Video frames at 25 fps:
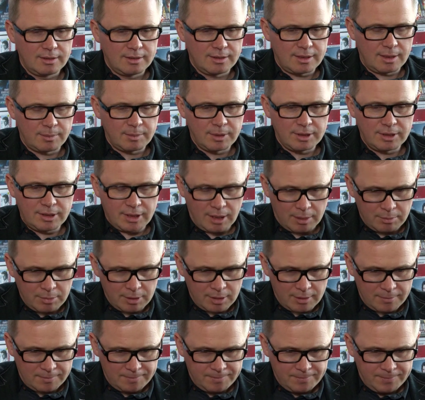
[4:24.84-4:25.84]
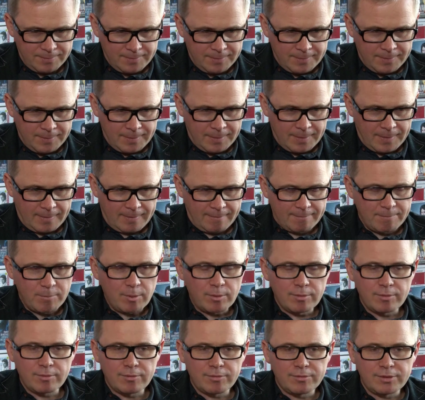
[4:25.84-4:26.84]
samych siebie. No,
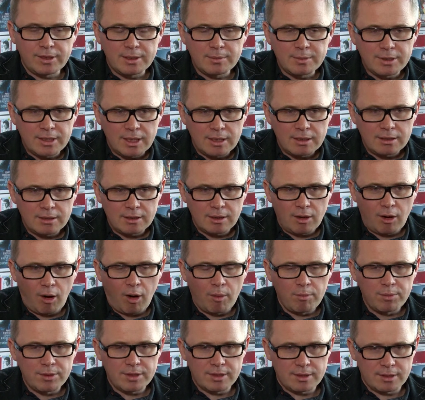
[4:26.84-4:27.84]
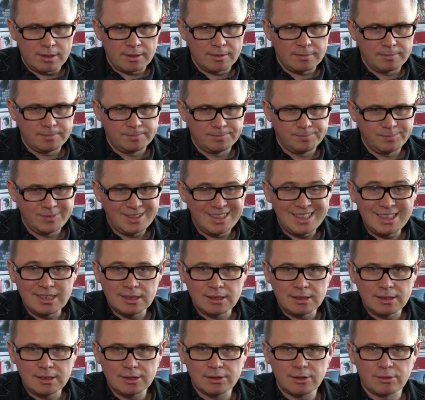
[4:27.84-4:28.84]
w tym sensie obcy,
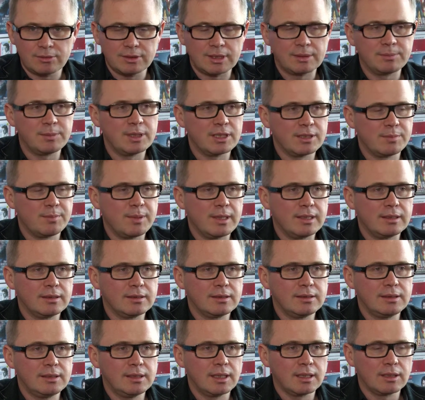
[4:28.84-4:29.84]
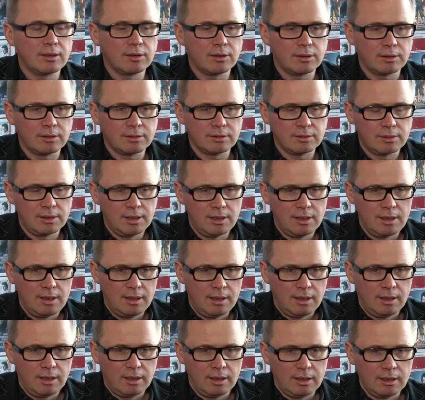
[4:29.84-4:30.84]
inni są nam niezbędni jako
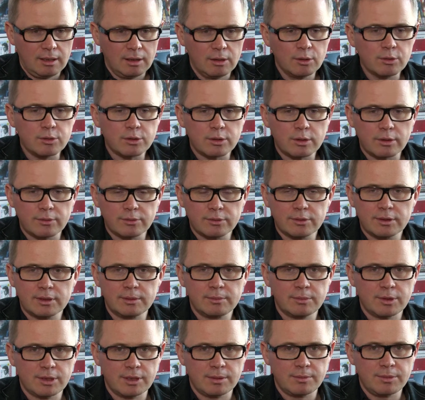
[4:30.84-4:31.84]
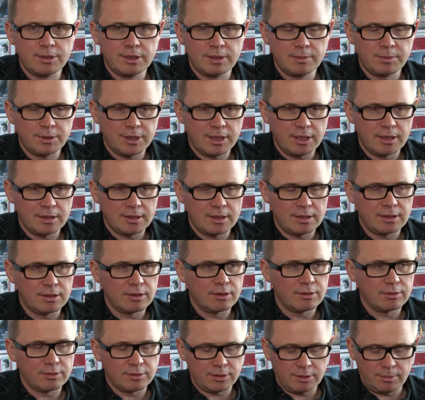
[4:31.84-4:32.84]
lustro, w którym możemy się
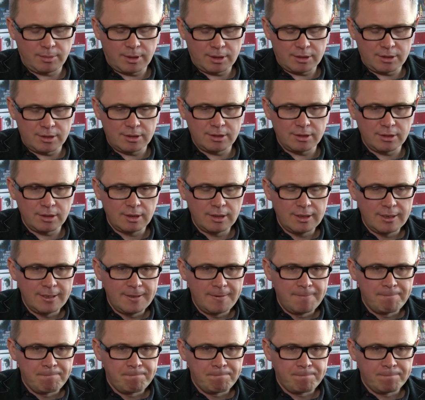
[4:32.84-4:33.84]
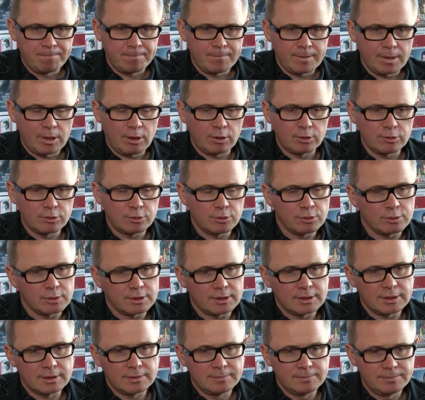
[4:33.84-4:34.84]
przejrzeć i zobaczyć mm,
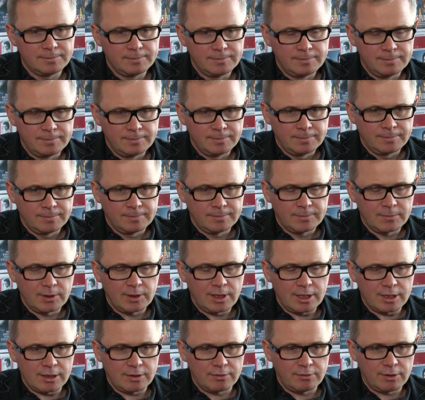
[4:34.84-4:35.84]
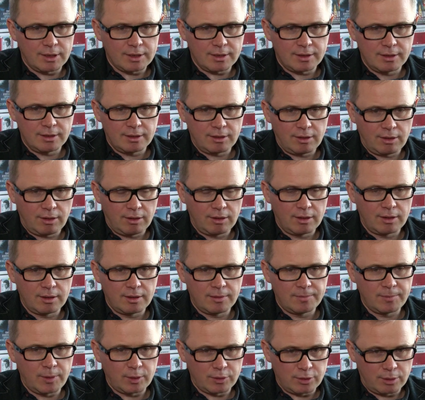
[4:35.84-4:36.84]
kontury mm, naszych własnych
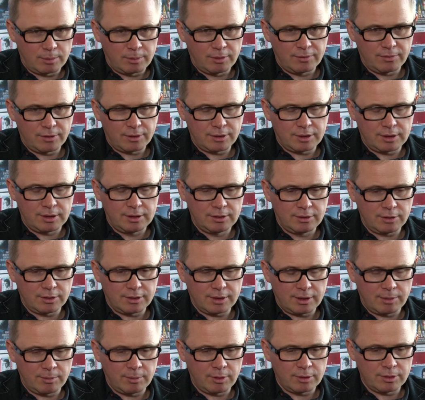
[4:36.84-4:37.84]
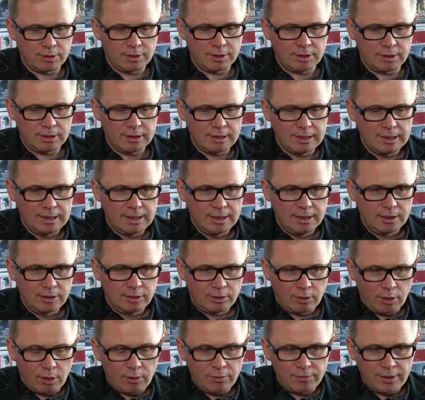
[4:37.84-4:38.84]
osobowości i tożsamości.
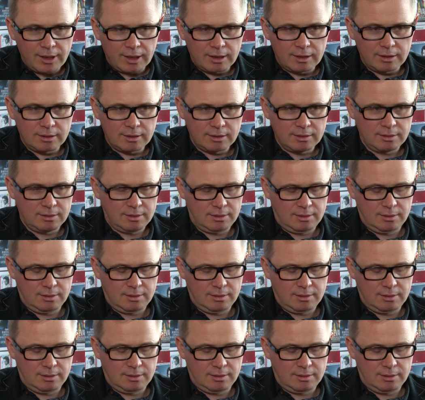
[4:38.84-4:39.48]
To, w jak